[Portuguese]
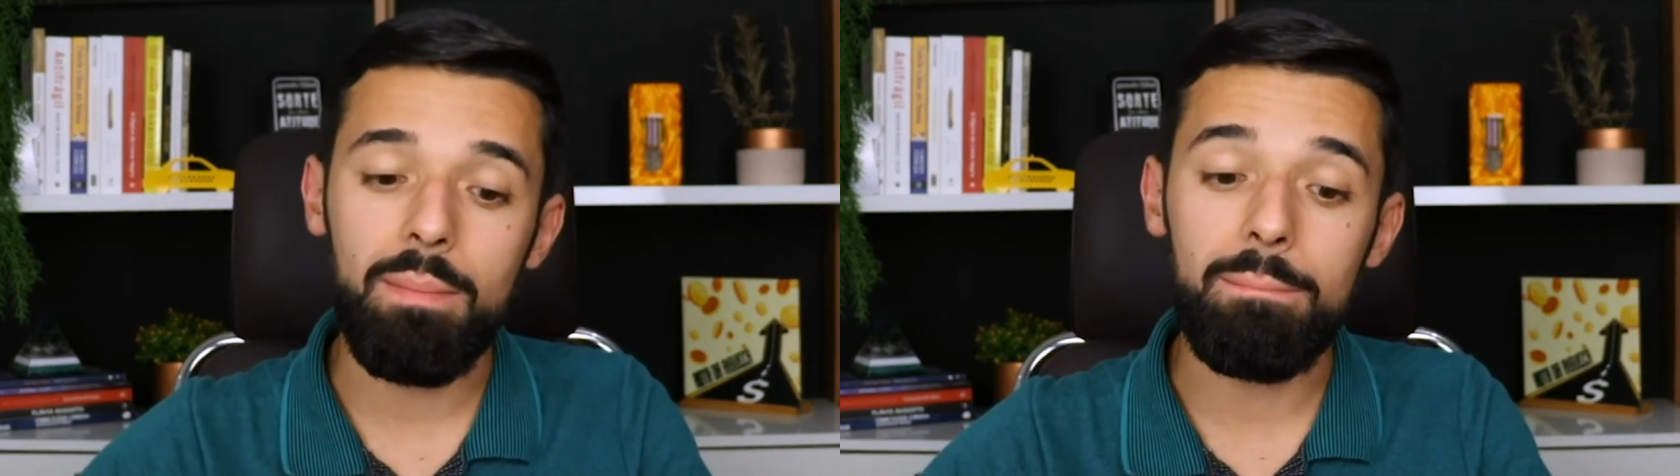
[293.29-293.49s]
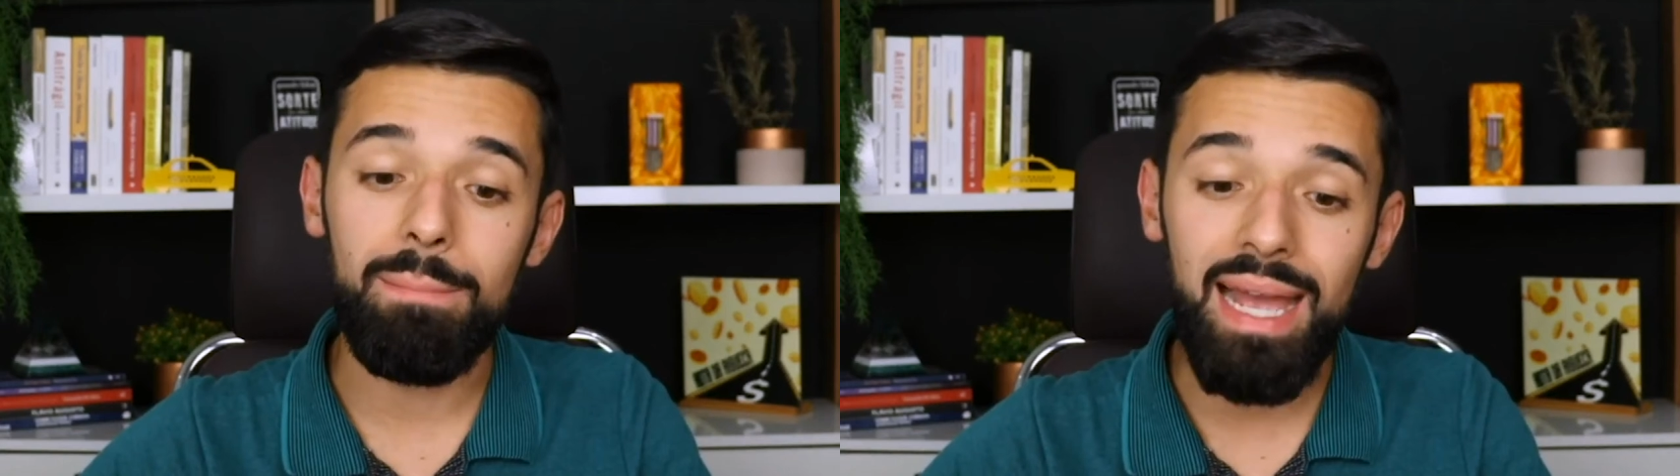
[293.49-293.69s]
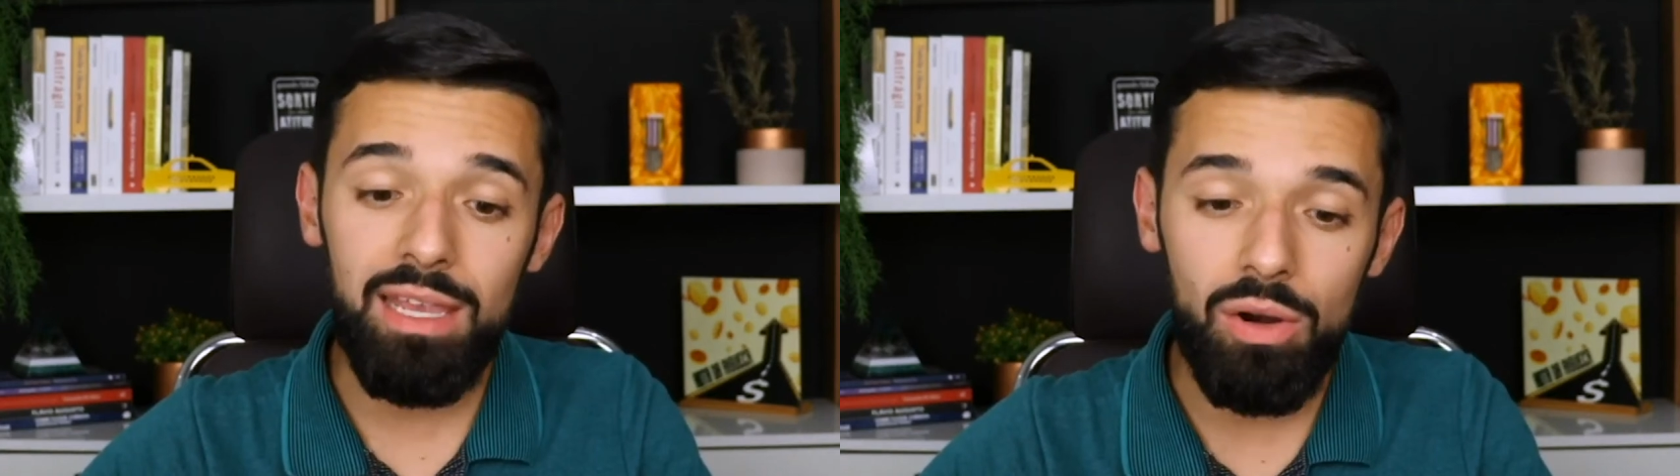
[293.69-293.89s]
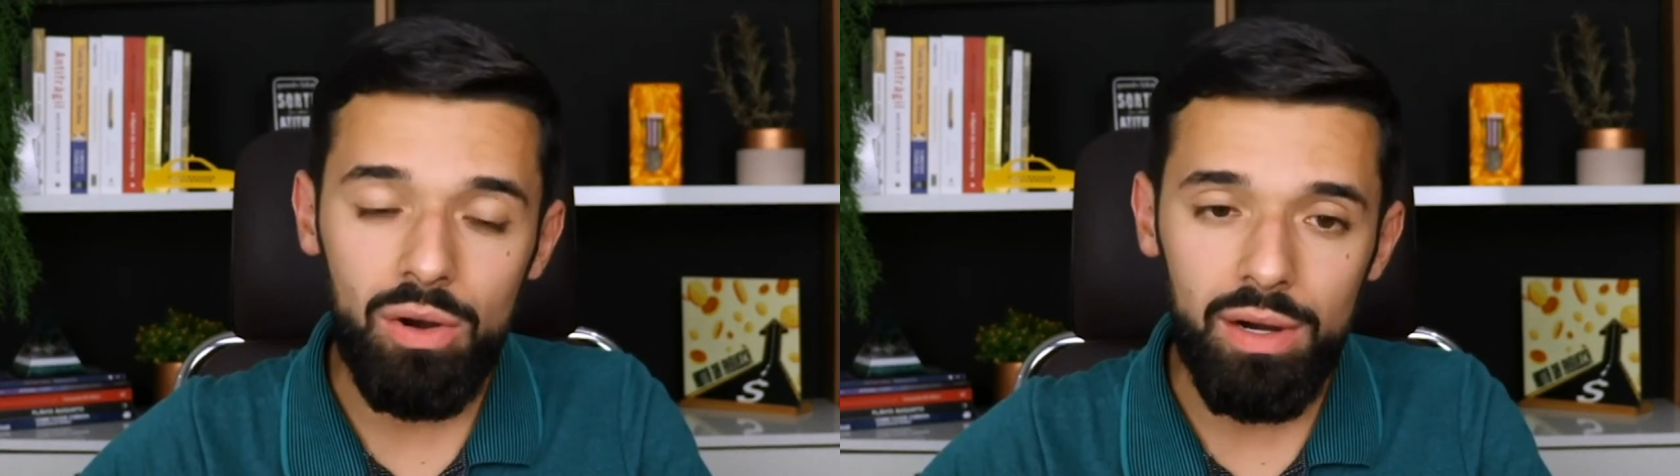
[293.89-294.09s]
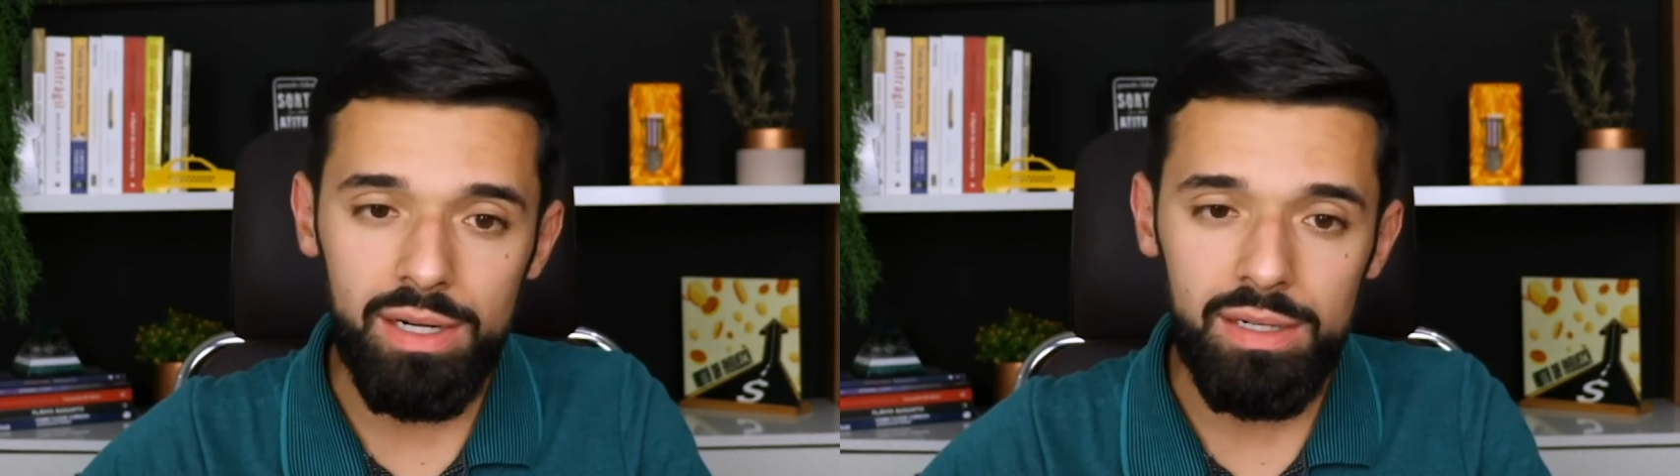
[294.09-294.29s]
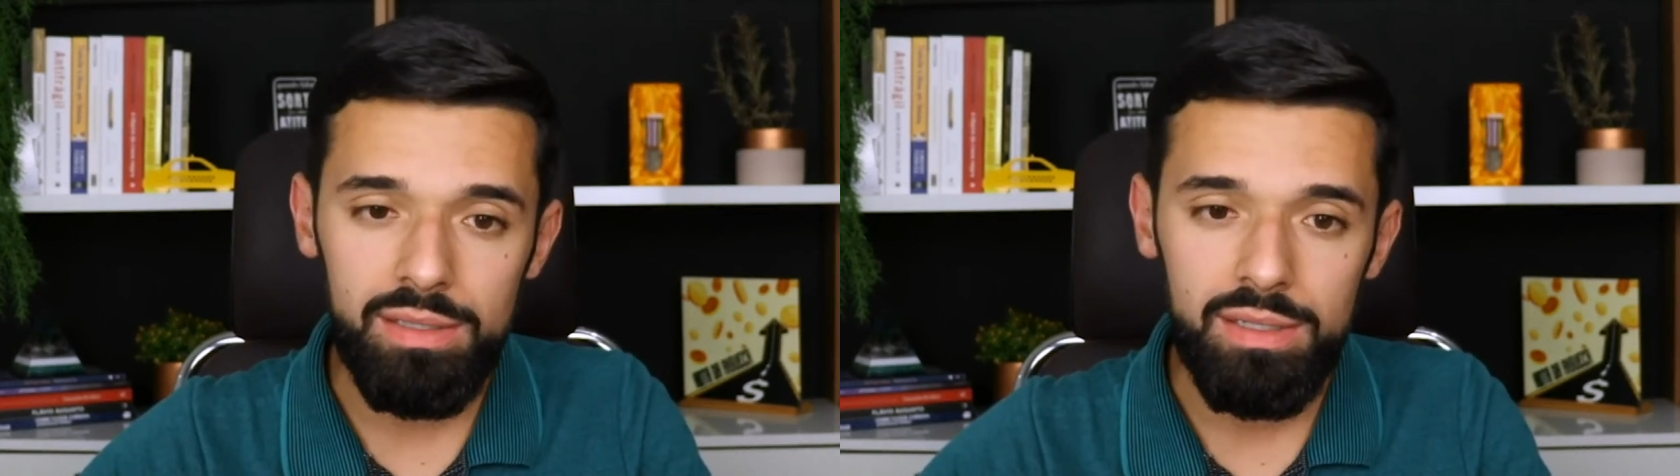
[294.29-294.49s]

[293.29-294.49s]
maior